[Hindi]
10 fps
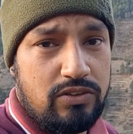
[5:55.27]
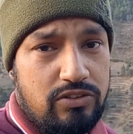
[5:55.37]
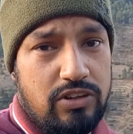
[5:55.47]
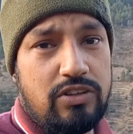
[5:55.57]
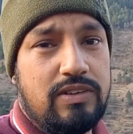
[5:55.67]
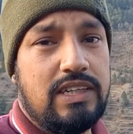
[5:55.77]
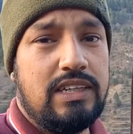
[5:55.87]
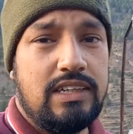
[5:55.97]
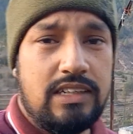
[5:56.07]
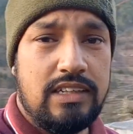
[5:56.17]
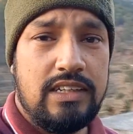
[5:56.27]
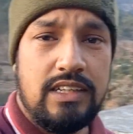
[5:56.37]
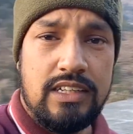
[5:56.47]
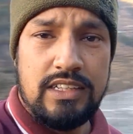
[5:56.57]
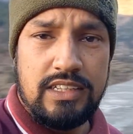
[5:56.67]
चलो भाई
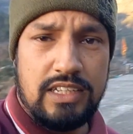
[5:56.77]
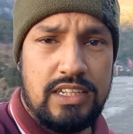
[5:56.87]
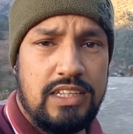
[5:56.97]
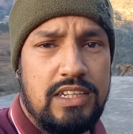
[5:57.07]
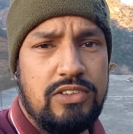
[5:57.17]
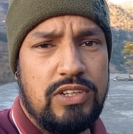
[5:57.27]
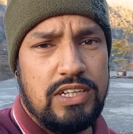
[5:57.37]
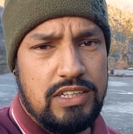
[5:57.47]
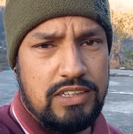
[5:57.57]
धीरे धीरे जो है